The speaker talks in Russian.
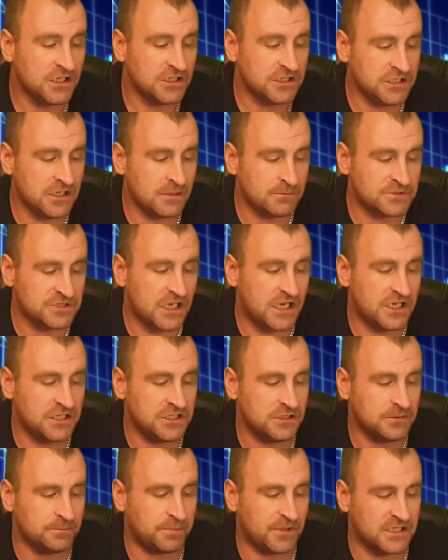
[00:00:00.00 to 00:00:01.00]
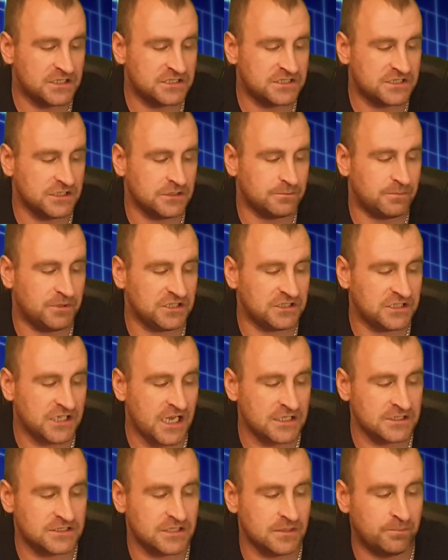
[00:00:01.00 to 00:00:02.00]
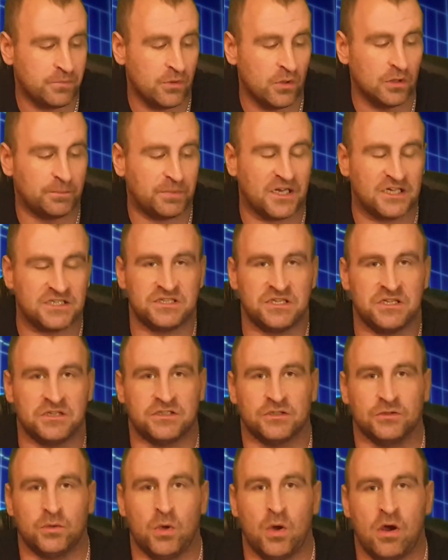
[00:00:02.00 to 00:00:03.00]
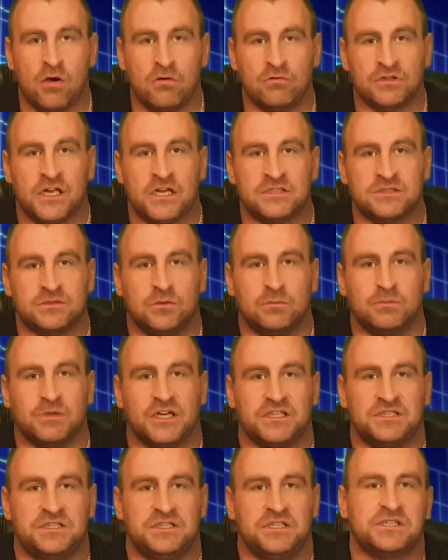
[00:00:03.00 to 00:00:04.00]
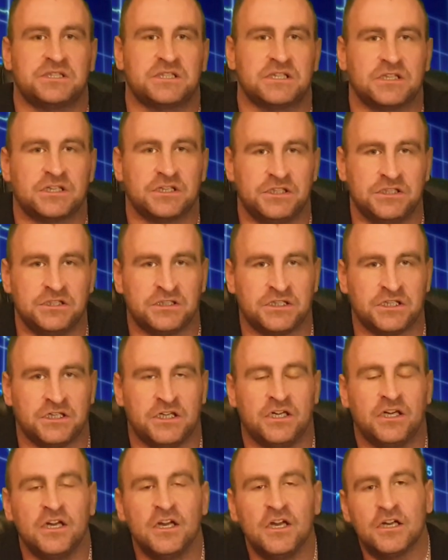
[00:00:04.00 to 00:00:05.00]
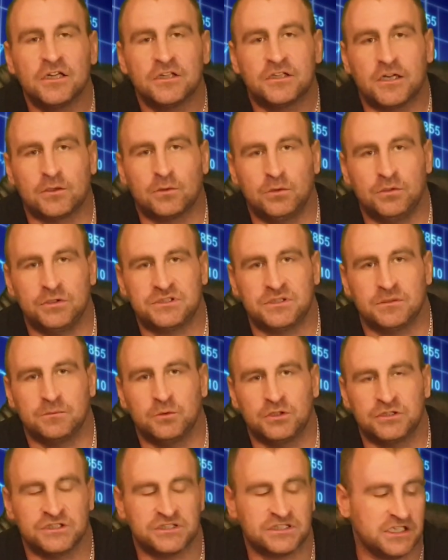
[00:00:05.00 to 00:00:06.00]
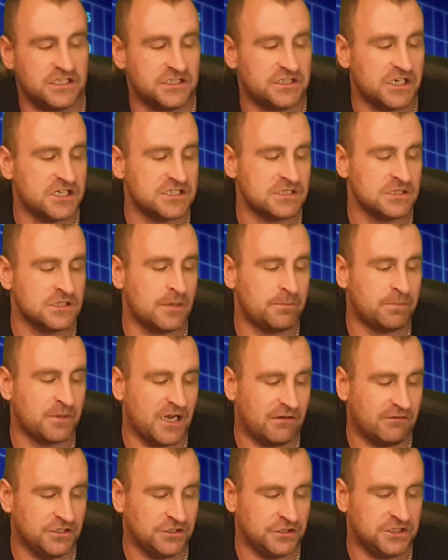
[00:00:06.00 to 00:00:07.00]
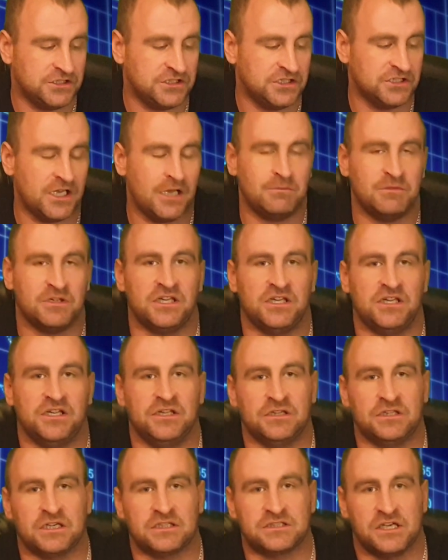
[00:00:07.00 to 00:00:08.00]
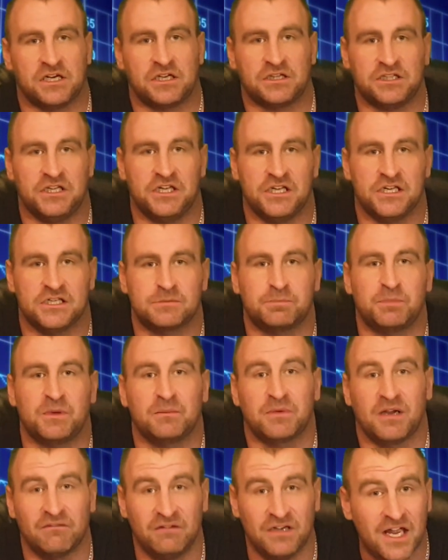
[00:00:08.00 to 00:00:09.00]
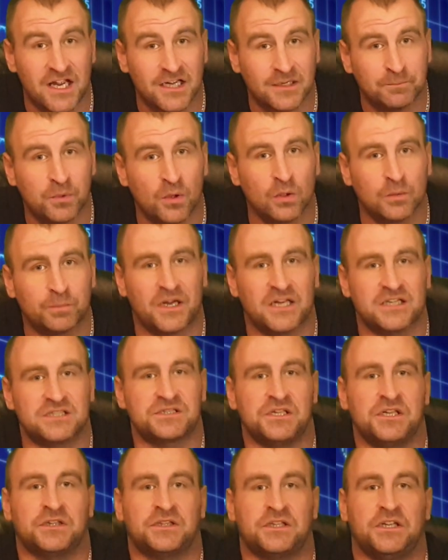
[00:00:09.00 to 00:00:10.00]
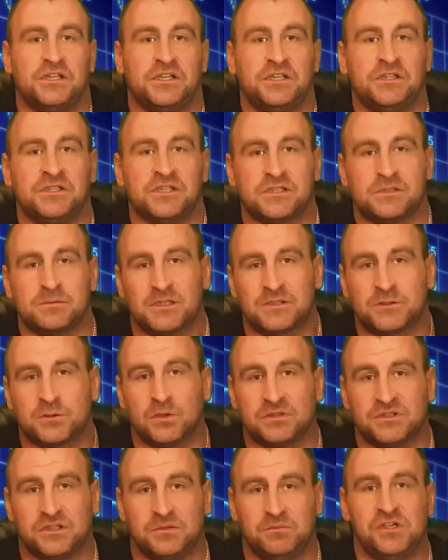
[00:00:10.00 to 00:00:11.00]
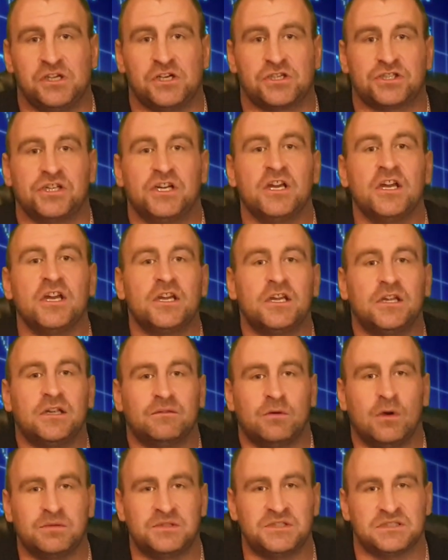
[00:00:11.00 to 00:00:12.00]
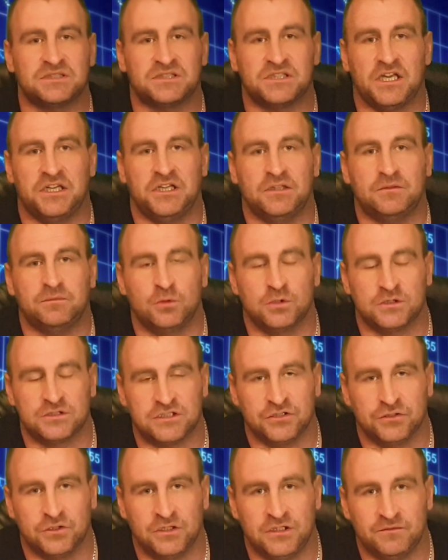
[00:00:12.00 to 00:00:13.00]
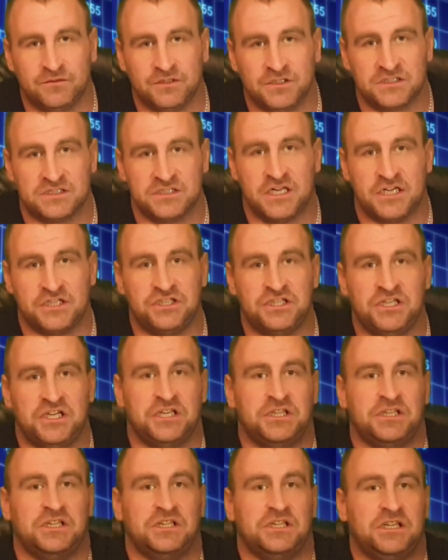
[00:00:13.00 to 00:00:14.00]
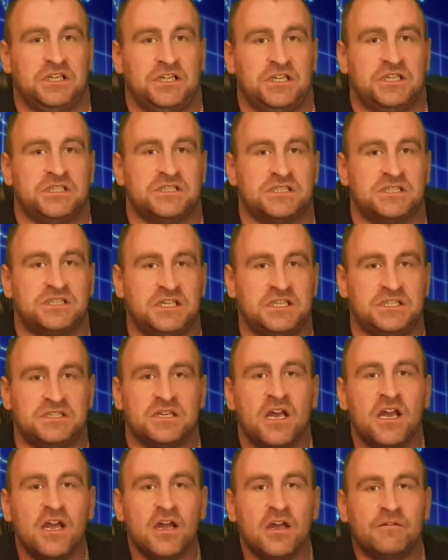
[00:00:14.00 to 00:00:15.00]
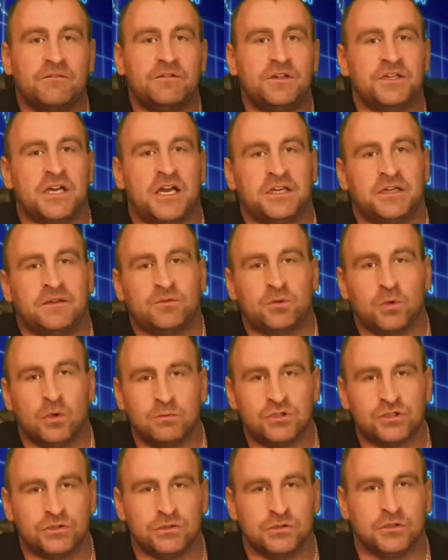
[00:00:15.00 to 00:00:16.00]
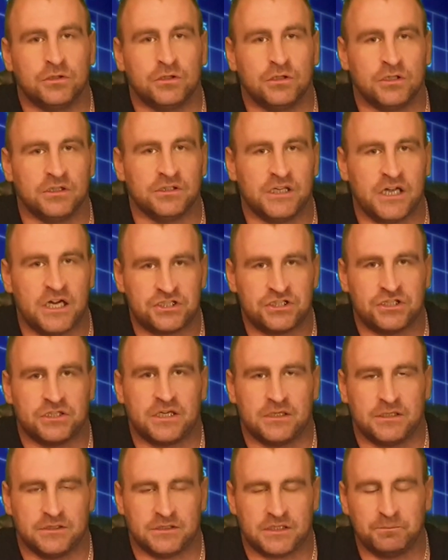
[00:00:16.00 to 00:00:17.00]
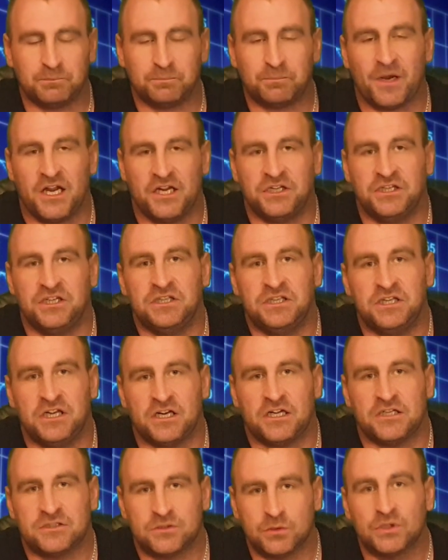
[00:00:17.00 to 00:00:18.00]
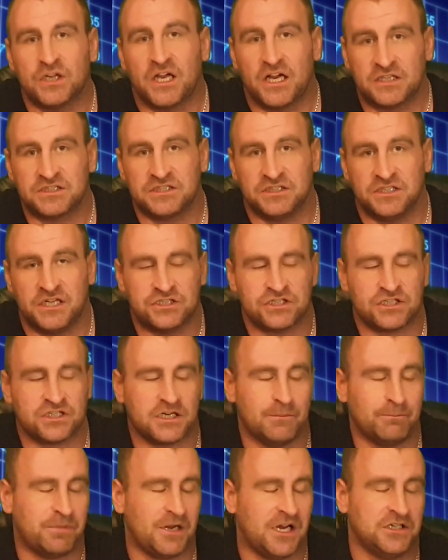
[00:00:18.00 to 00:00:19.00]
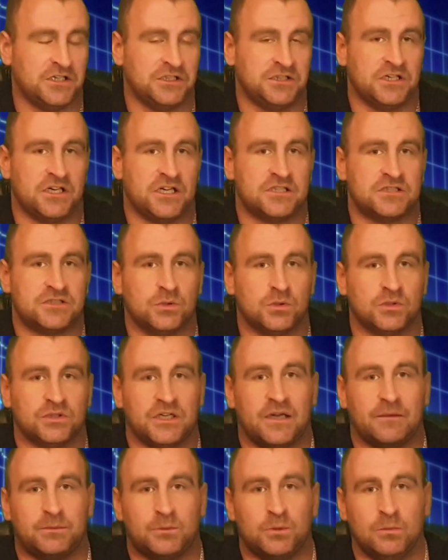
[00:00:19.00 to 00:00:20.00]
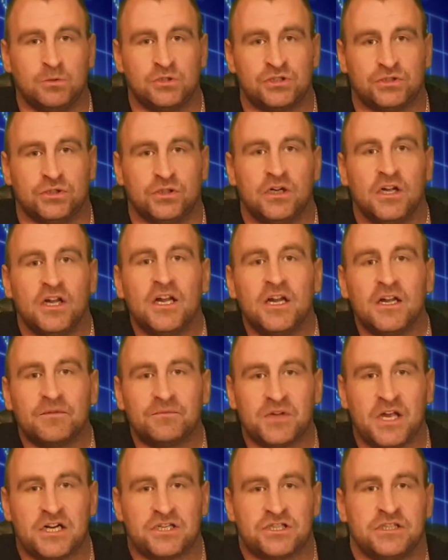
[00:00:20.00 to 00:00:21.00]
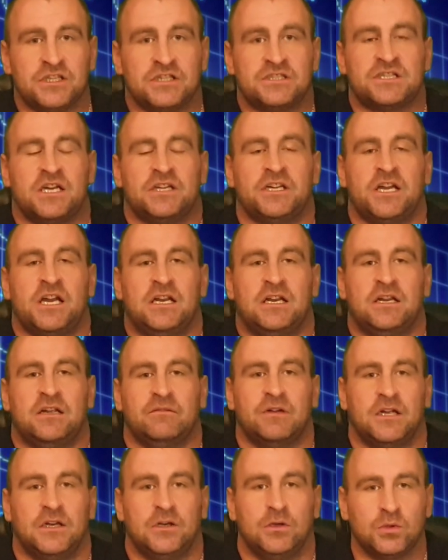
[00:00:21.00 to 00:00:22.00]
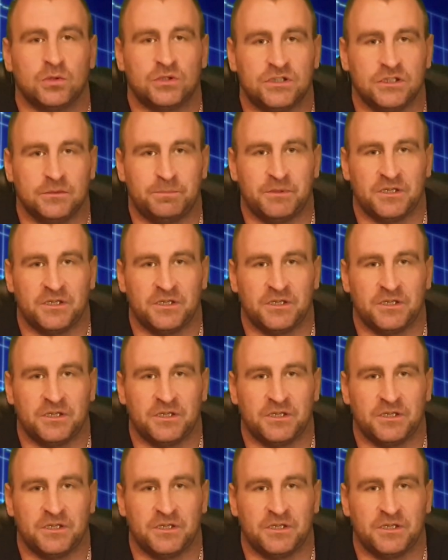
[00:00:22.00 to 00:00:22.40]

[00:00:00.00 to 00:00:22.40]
Немцы 1%, британцы полпроцента, но ну, а у нас оба российских рынка торгуются, можно сказать, разнонаправленной динамики. Индекс РТС прибавляет полпроцента, индекс Московской биржи и вовсе стоит возле нулевых значений. И здесь вина не в том, что наши компании не растут, акции наших компаний не растут, а в том, что наша национальная валюта